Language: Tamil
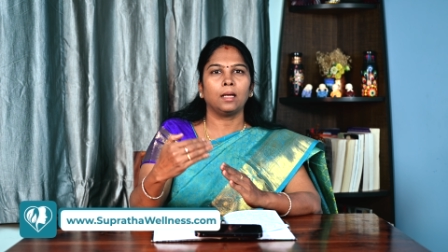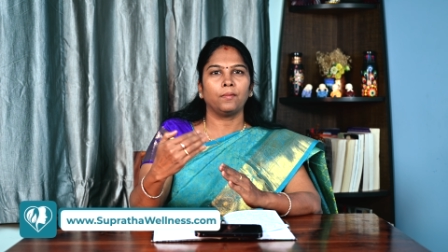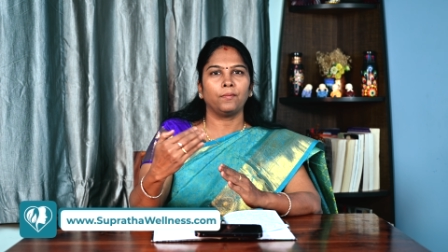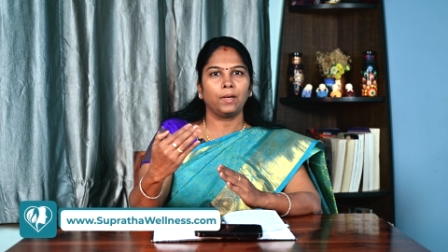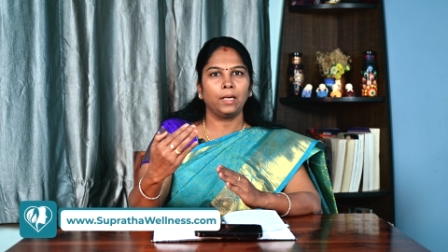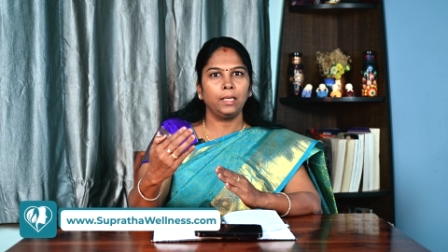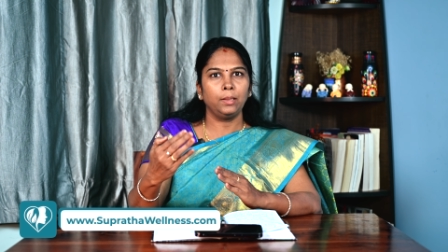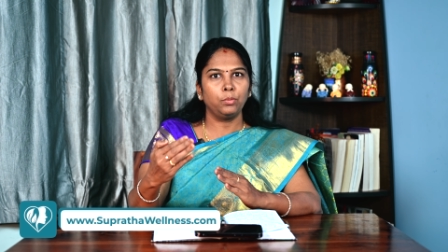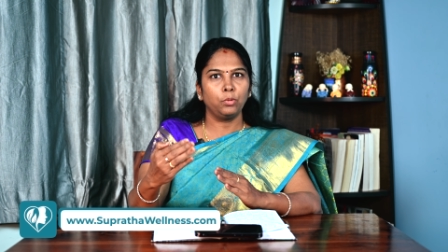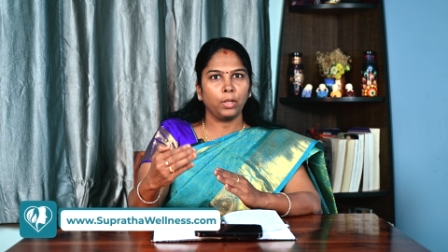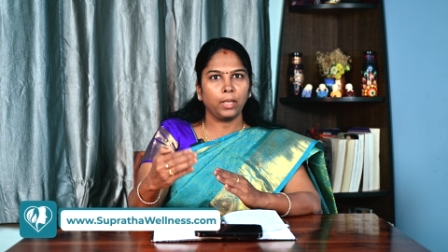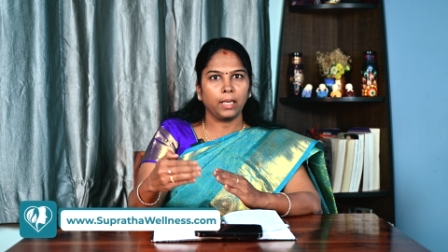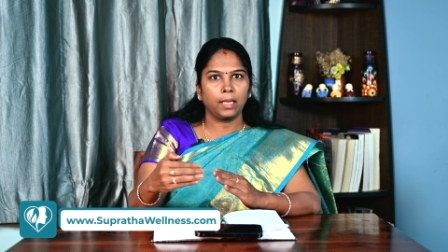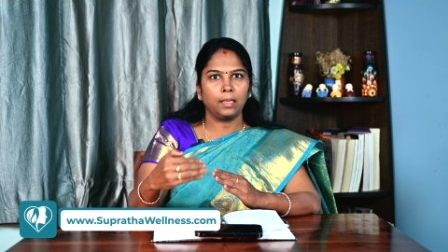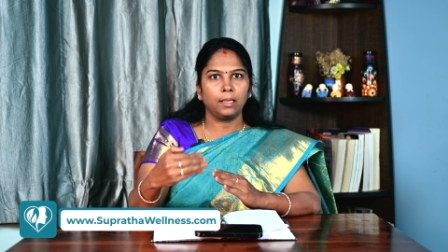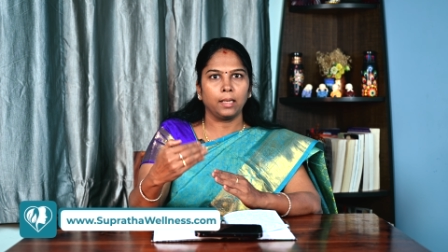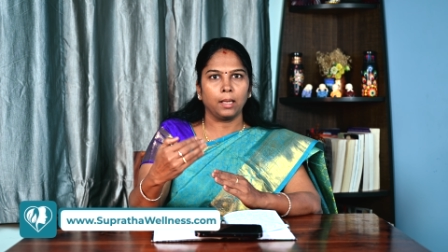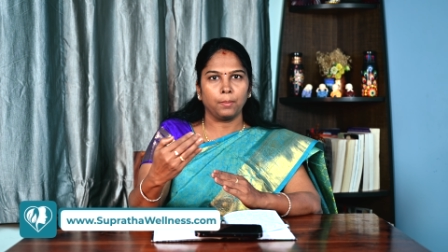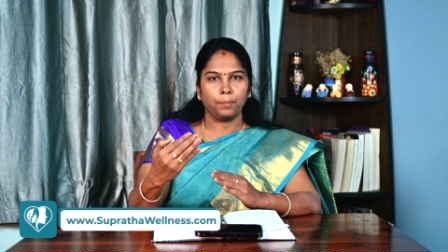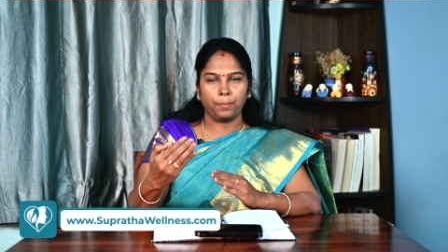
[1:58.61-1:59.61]
நான்
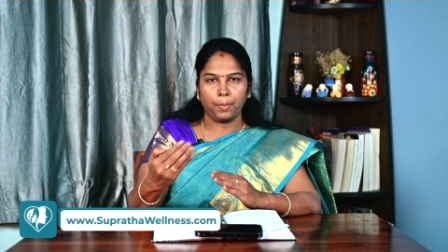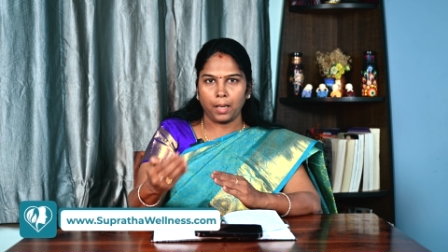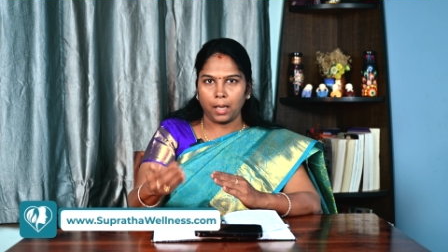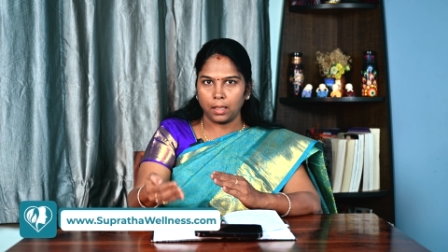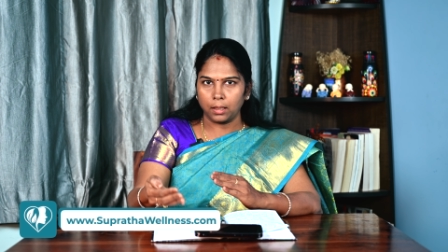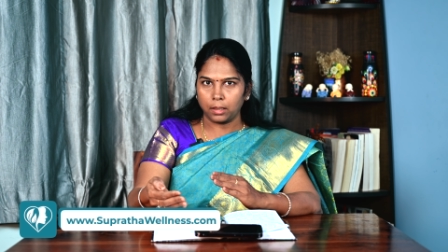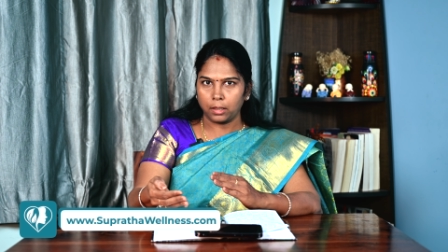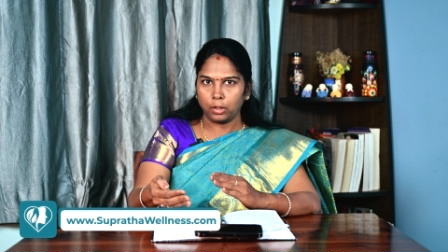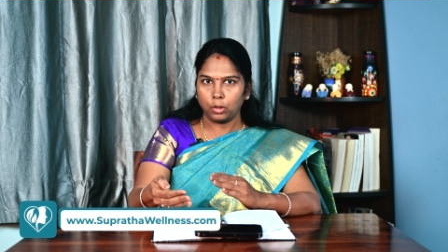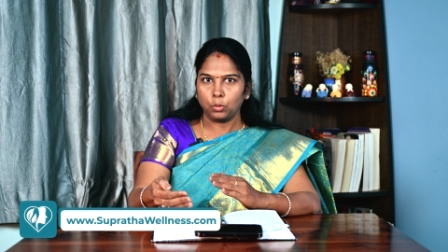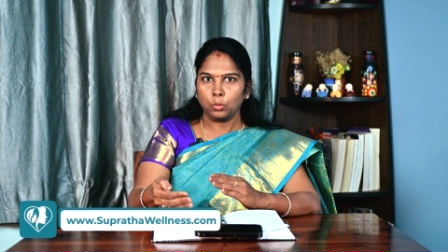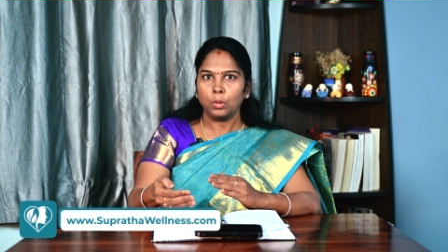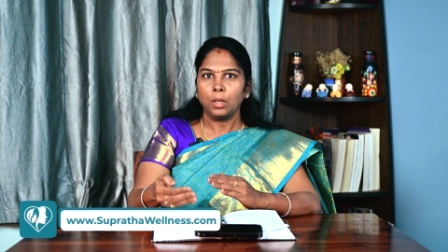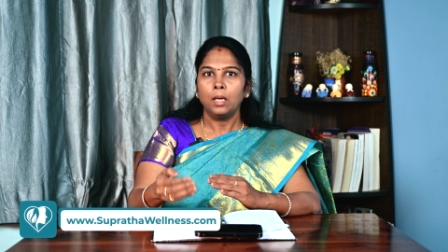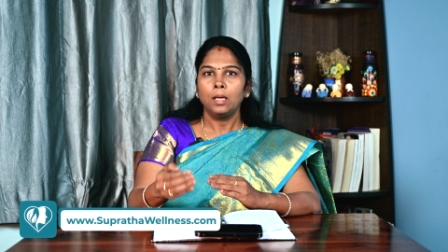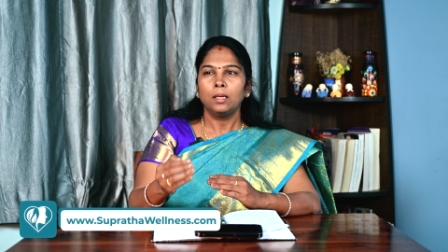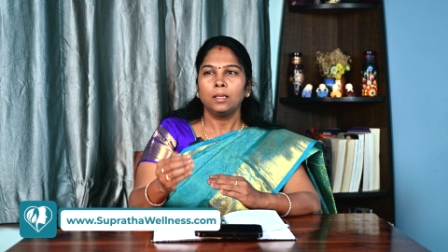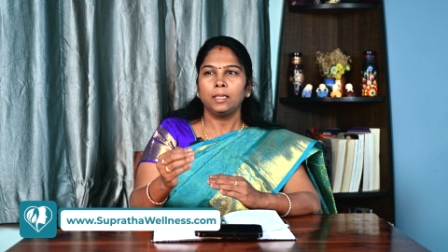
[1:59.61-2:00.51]
வழிமுறைகள் நான் பார்க்கணும்